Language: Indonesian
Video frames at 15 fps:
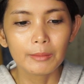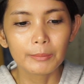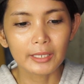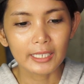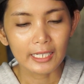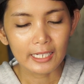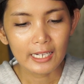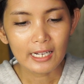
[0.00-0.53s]

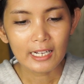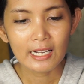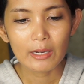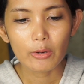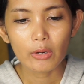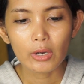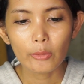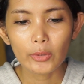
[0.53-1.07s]
mereka
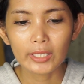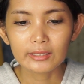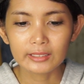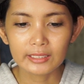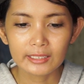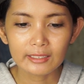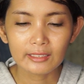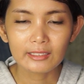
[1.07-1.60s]
nggak
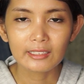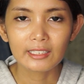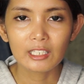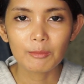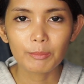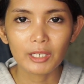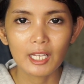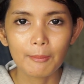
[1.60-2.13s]
khawatir
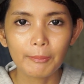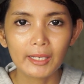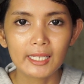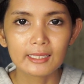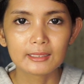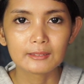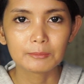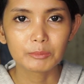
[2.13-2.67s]
dengan
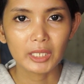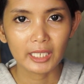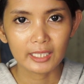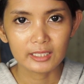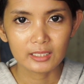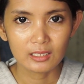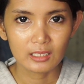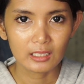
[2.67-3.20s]
penampilan
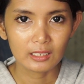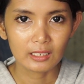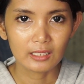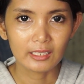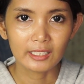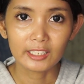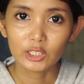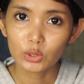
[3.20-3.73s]
mereka sendiri.
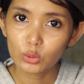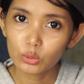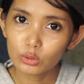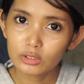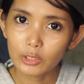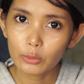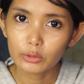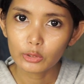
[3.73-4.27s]
Nah
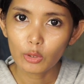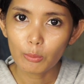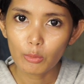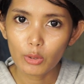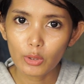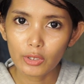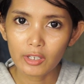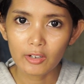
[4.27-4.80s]
itu cewek
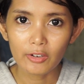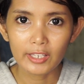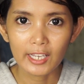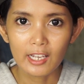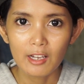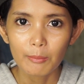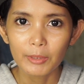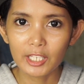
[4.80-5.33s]
tomboy. Oh ya,
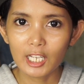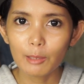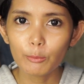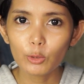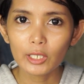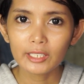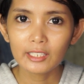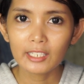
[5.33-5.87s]
bagi
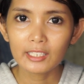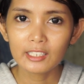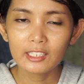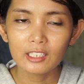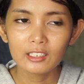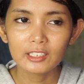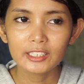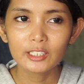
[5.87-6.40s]
kamu laki-laki
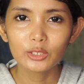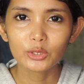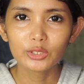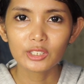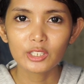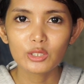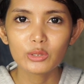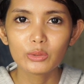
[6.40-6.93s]
yang lagi
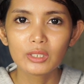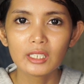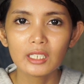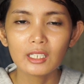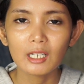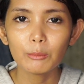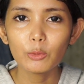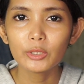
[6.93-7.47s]
nonton
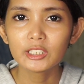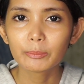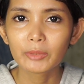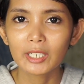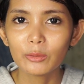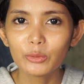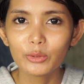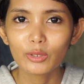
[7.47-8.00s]
juga, kamu wajib
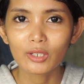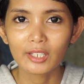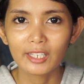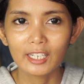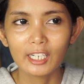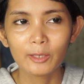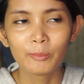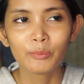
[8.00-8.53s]
tahu dong
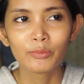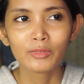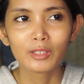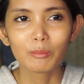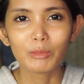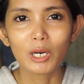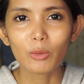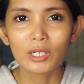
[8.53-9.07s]
ya
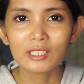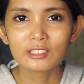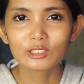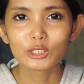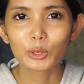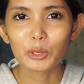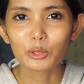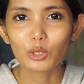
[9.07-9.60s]
bahwa
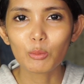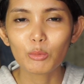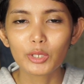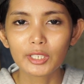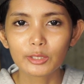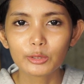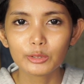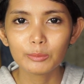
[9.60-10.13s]
cewek
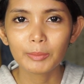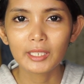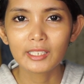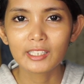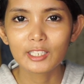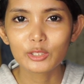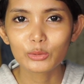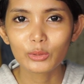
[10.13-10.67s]
tomboy itu
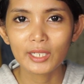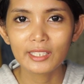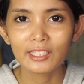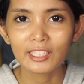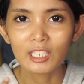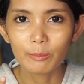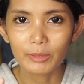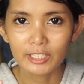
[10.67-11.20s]
paling gak suka
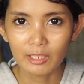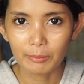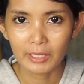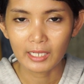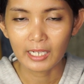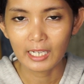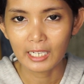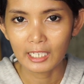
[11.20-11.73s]
yang namanya
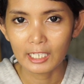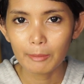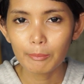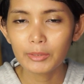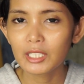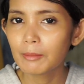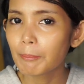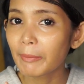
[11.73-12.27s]
make up
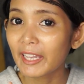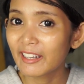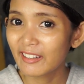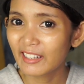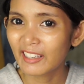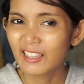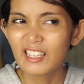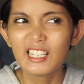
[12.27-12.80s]
dan
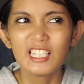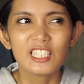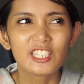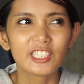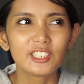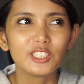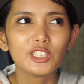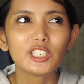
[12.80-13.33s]
pede
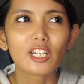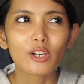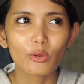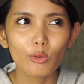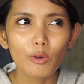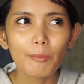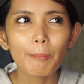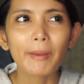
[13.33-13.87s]

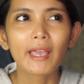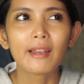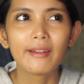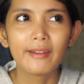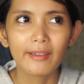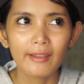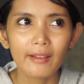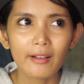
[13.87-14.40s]
cenderung
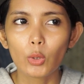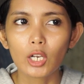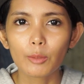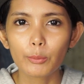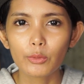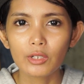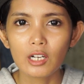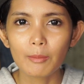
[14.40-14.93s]
pede
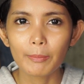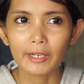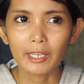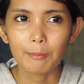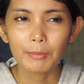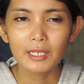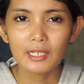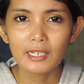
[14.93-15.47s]
walaupun nggak
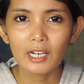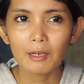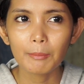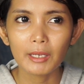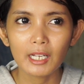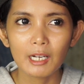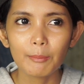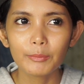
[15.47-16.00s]
pakai bedak
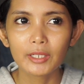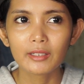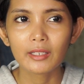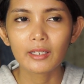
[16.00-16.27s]
make up dan